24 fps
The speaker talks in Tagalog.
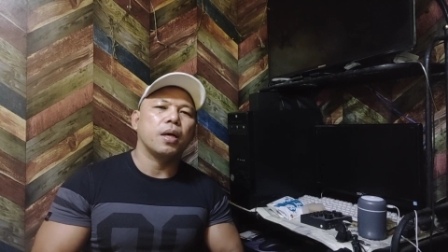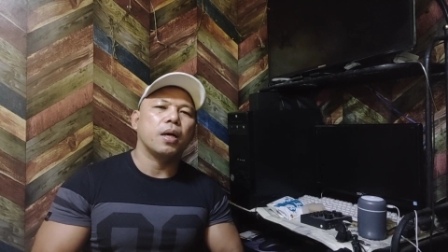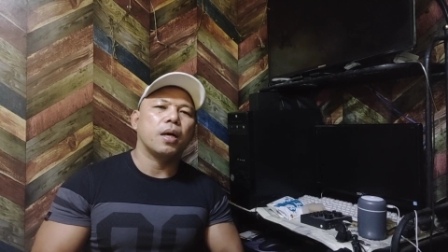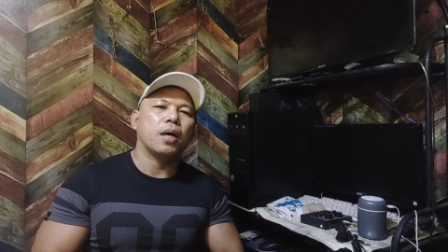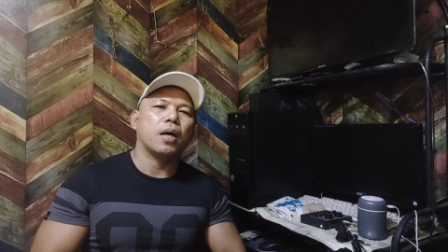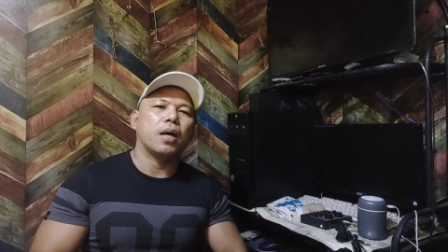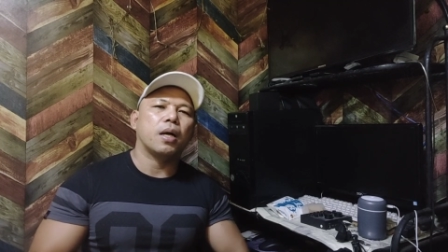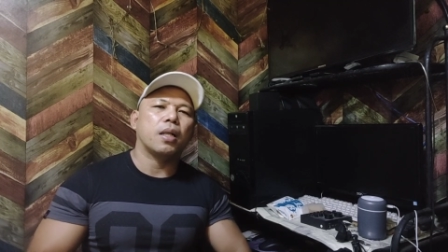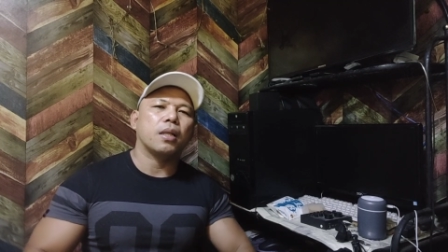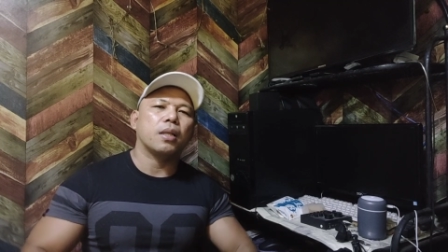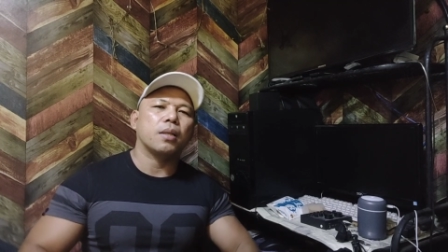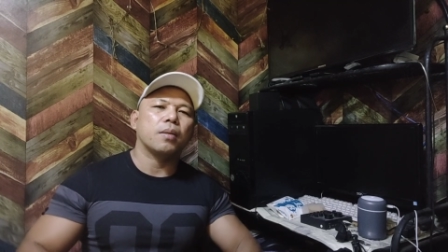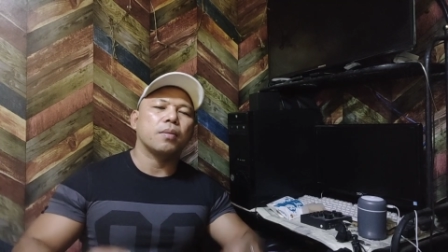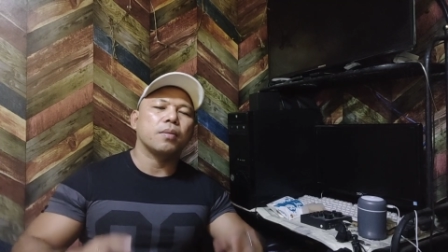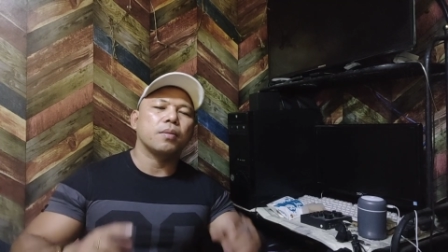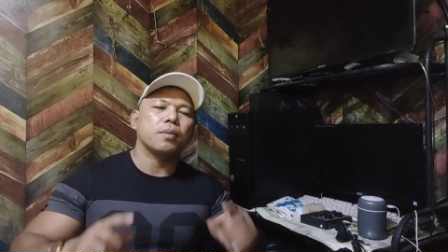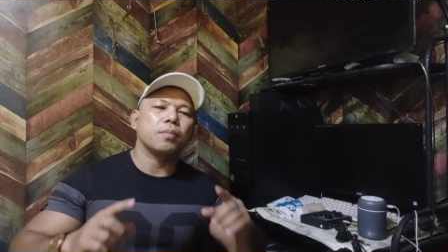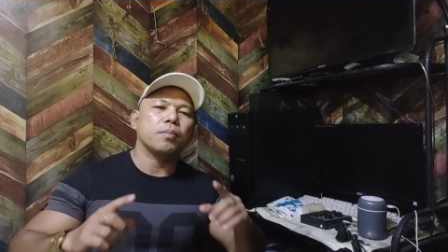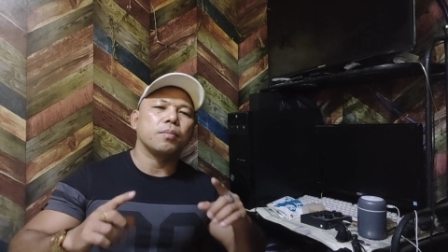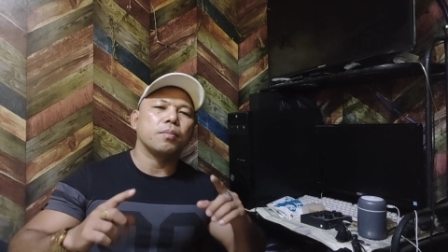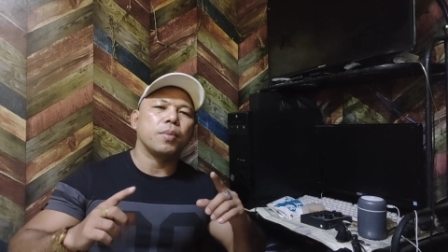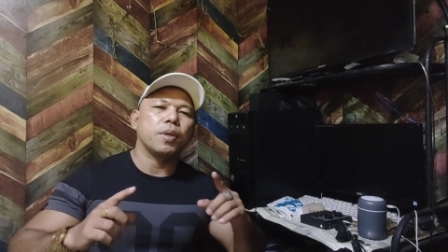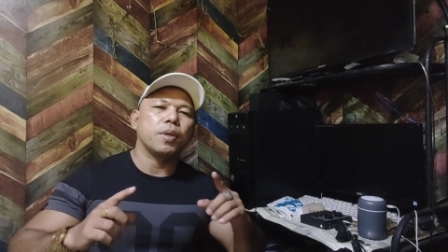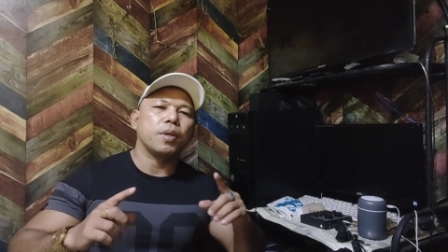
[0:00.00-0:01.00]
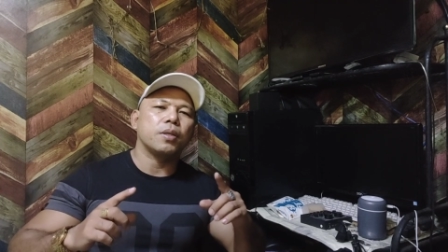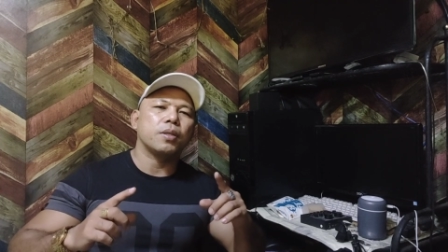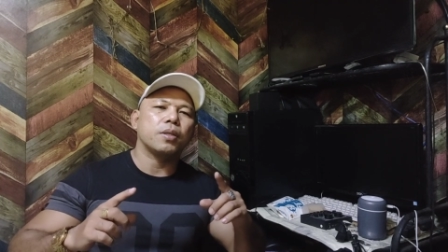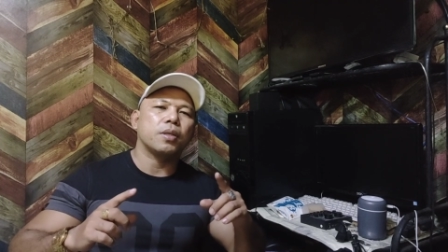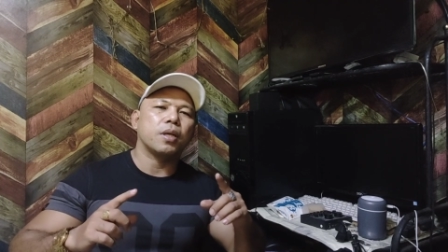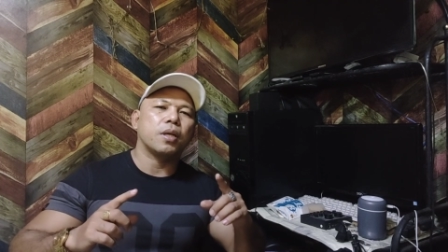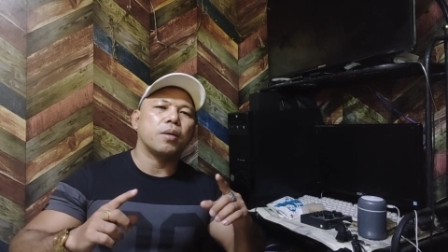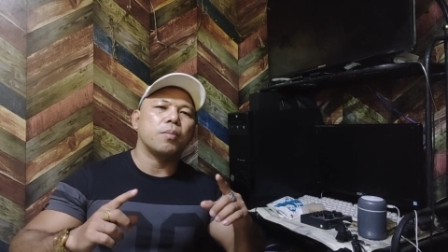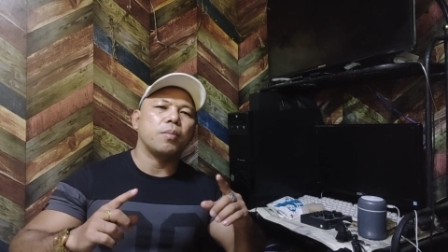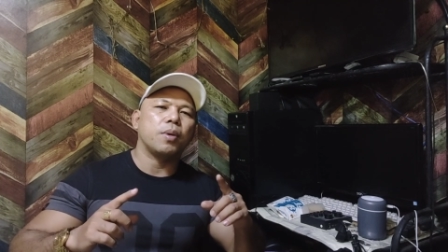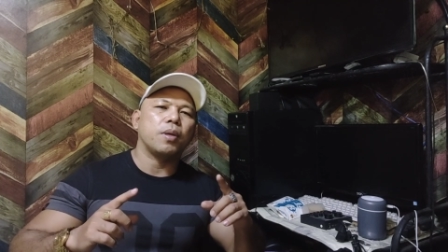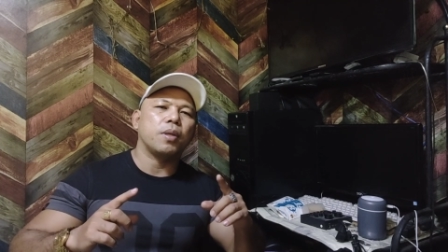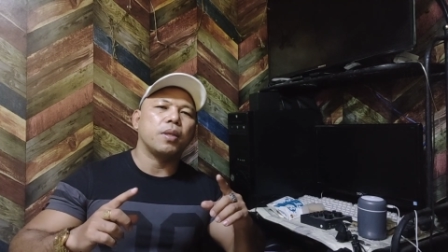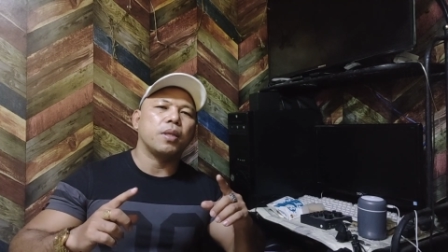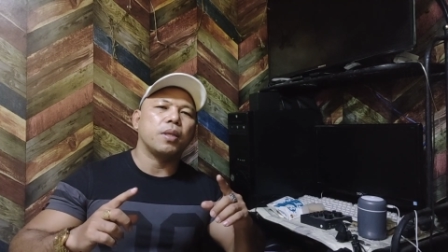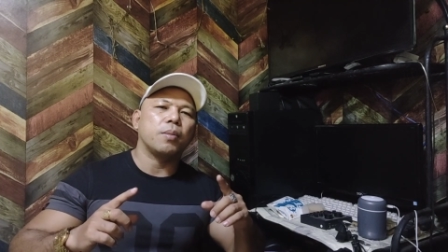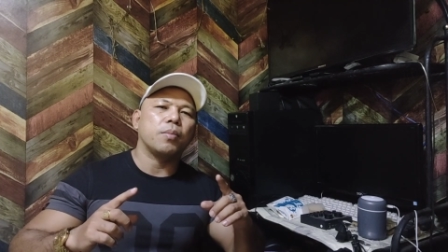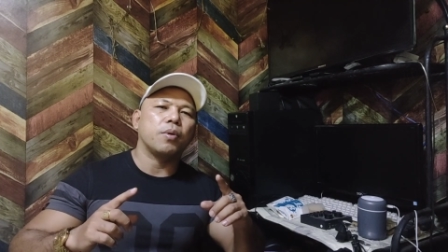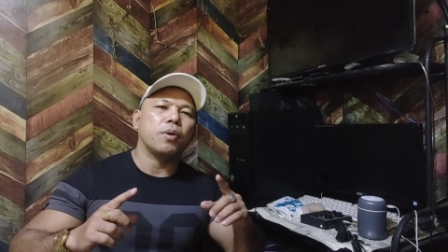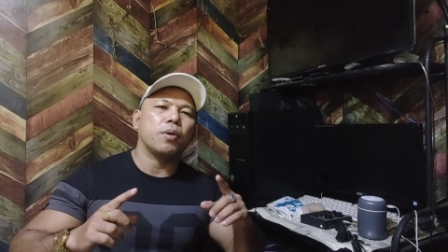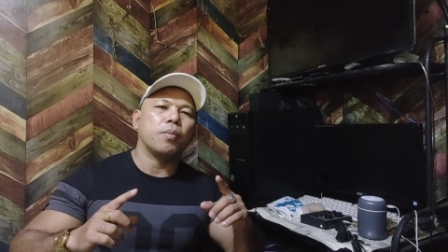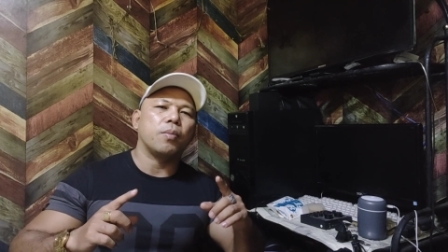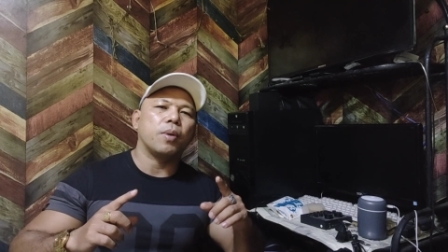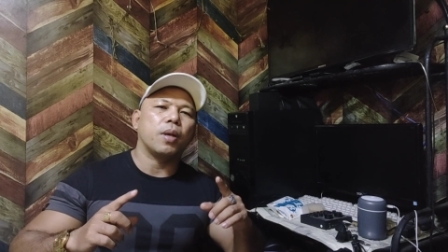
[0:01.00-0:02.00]
at Nestar
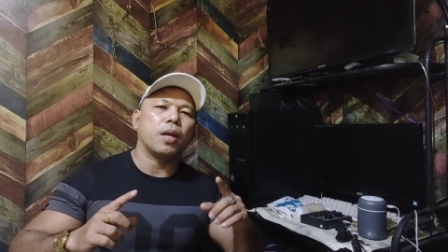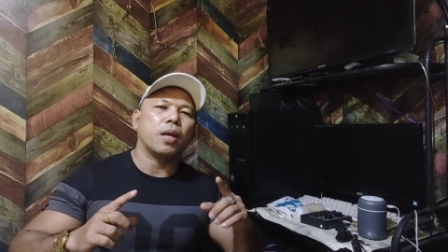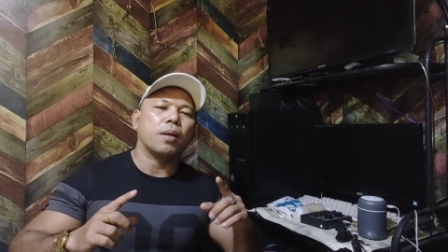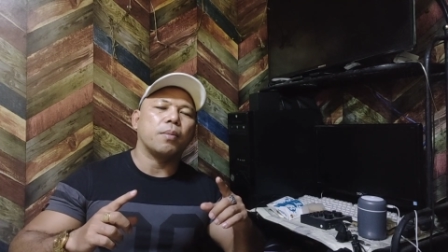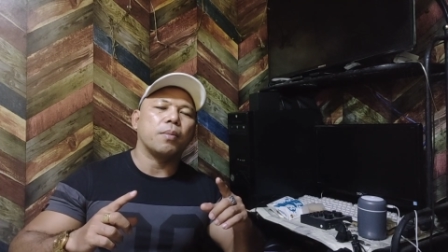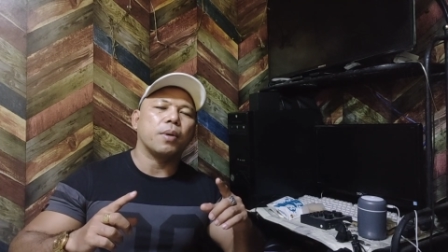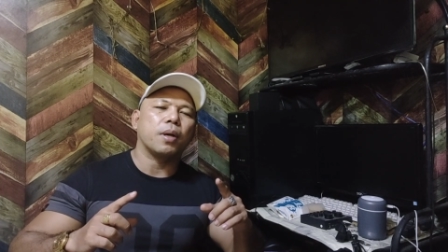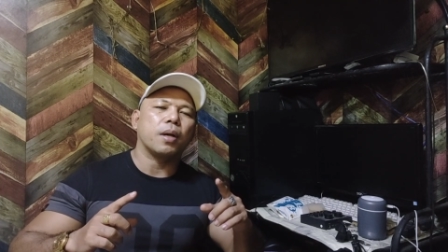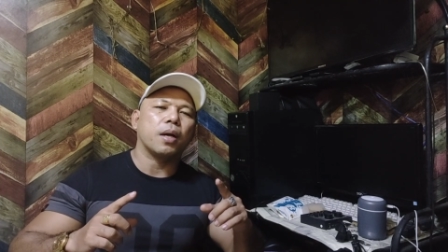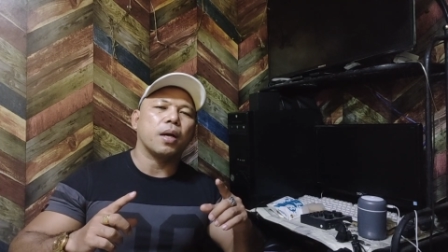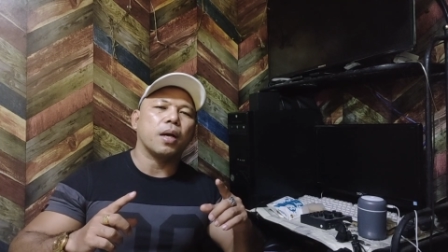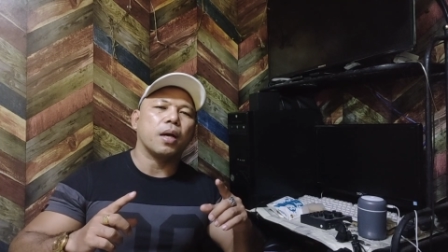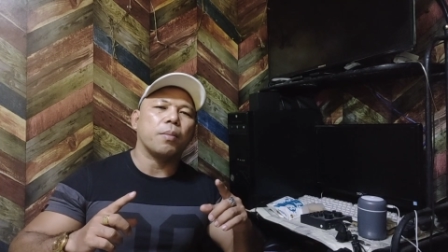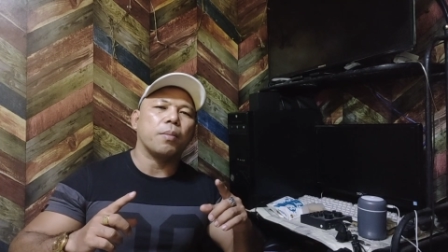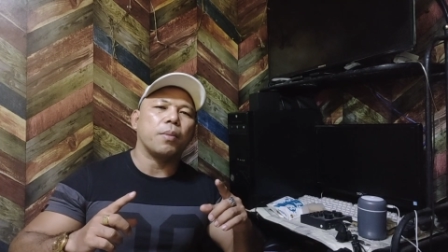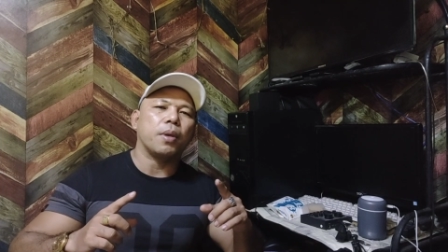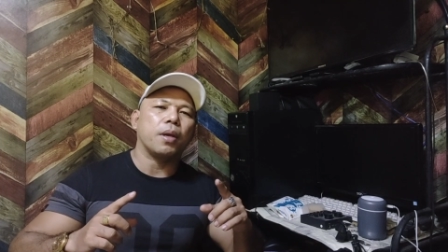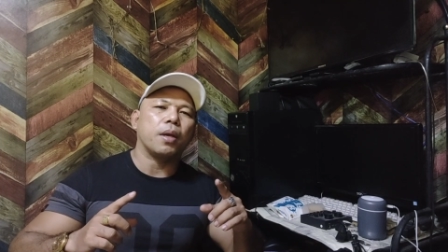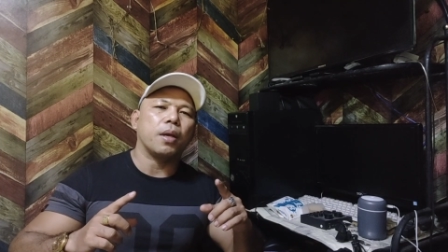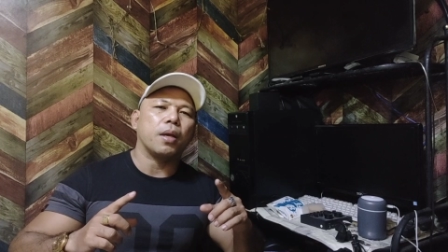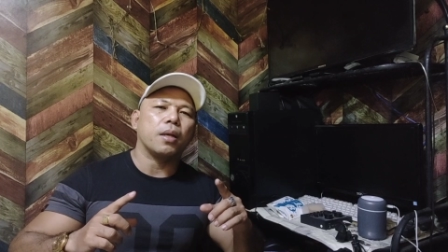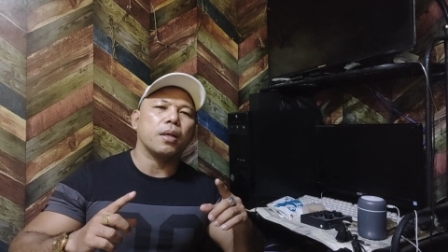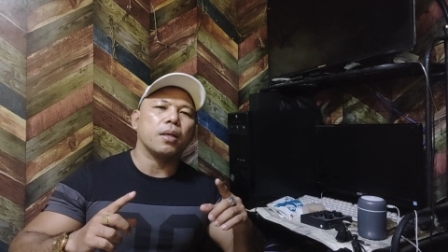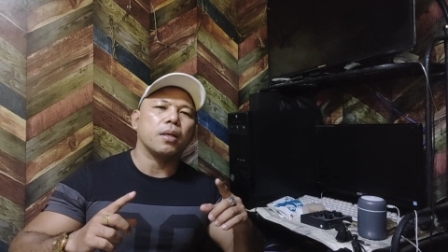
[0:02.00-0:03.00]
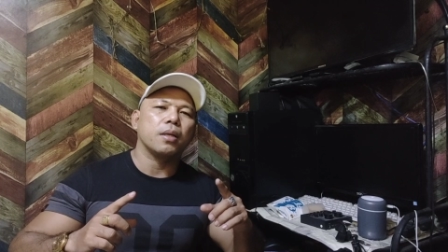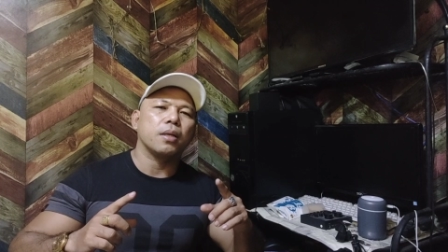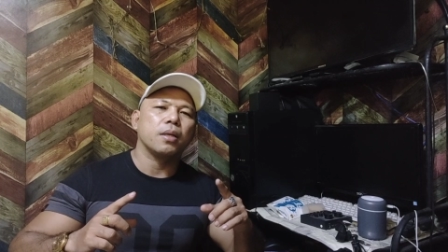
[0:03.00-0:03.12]
Bentiboy Vlog mga kaibigan.